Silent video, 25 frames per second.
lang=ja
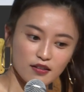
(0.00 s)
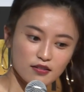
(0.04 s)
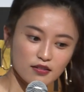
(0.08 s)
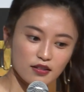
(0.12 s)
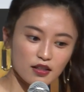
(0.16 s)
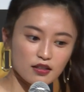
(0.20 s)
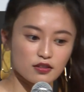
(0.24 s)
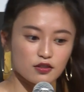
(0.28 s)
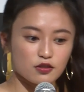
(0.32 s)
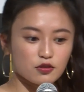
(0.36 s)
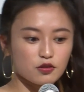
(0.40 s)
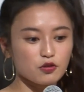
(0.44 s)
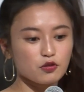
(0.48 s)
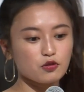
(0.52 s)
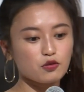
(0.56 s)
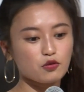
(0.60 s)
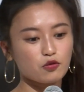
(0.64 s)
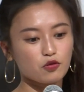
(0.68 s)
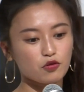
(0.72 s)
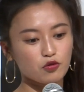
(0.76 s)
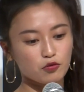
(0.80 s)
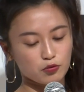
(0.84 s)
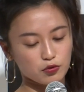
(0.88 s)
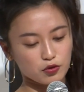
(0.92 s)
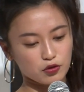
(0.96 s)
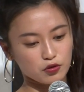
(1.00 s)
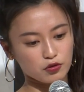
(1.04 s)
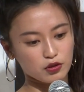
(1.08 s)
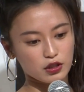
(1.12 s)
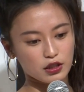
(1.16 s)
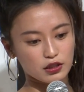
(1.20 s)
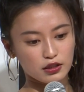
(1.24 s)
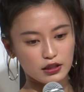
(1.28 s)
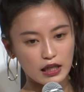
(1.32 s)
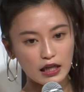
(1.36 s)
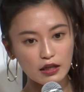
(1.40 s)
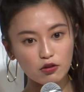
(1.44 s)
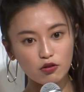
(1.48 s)
なんでそういうところもそうで
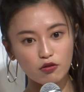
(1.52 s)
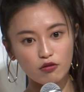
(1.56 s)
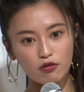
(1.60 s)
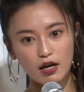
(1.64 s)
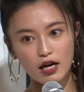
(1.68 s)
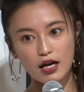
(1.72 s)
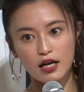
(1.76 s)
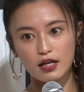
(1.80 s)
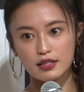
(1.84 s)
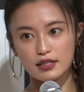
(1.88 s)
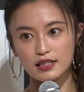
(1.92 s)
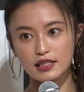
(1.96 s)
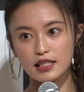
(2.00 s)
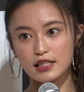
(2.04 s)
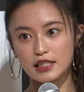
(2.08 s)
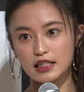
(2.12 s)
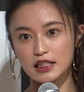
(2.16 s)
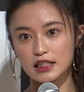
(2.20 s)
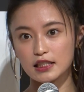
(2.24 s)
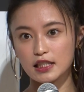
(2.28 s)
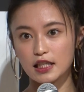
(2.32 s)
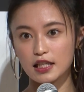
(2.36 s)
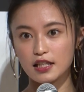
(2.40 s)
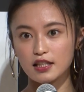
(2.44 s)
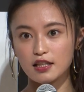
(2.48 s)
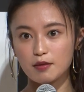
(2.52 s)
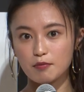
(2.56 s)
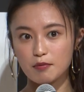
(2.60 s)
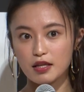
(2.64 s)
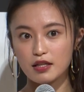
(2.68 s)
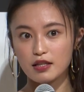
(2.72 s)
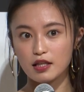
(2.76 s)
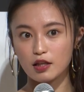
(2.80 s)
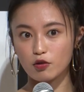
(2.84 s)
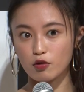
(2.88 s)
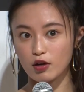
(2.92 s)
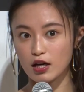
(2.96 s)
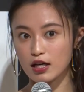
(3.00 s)
すしあとは精神的な
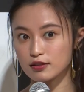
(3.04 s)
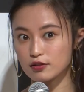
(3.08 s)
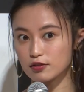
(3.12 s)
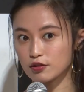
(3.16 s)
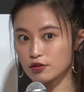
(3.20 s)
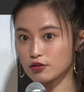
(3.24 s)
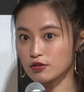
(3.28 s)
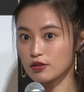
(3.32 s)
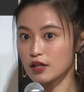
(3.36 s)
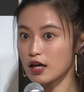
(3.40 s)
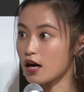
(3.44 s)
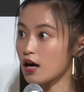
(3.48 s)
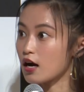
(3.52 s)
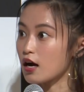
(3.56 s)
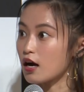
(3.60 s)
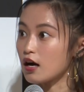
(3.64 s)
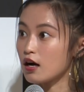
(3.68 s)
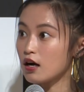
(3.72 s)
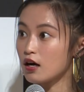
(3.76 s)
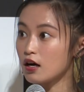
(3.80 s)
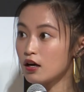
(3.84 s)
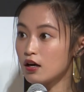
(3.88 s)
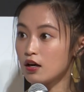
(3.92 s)
面だと家族が